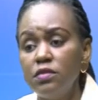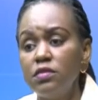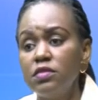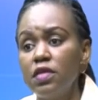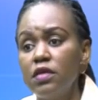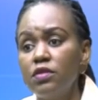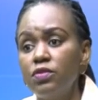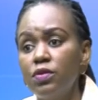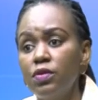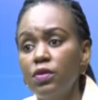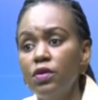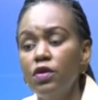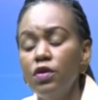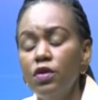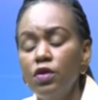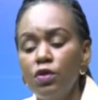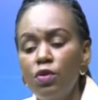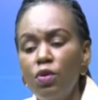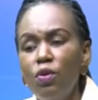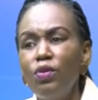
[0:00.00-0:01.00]
cette euh,
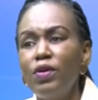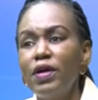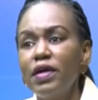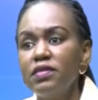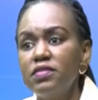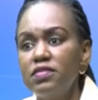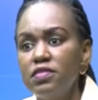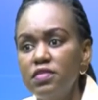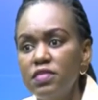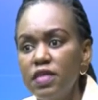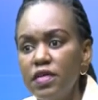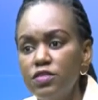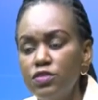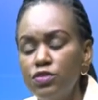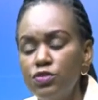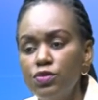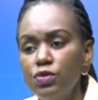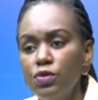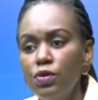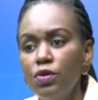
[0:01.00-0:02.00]

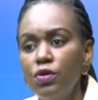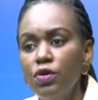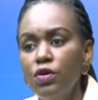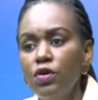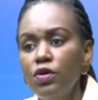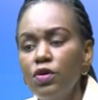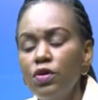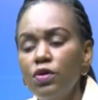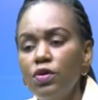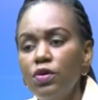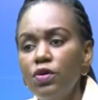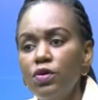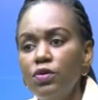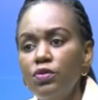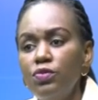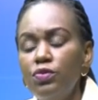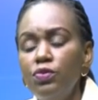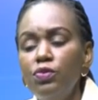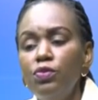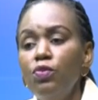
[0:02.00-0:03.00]
concrétisation
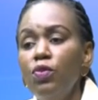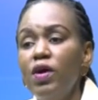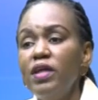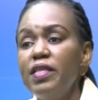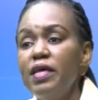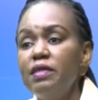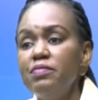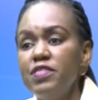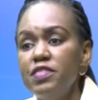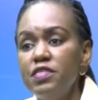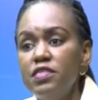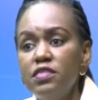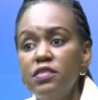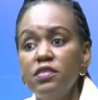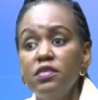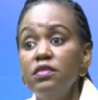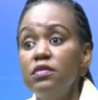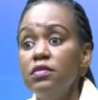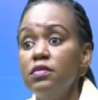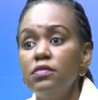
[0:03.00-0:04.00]
euh, d'une loi
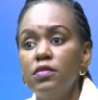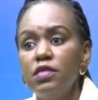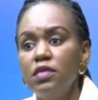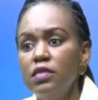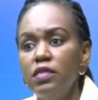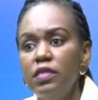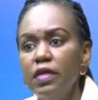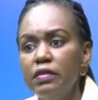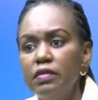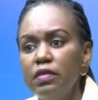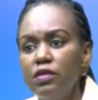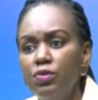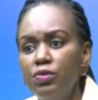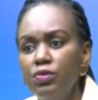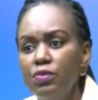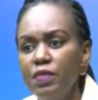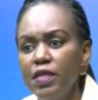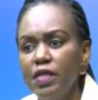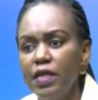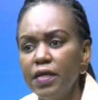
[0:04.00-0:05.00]
d'amnistie euh, qui datait de
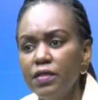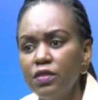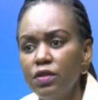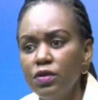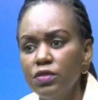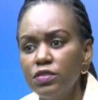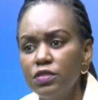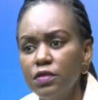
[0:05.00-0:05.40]
2014 Non,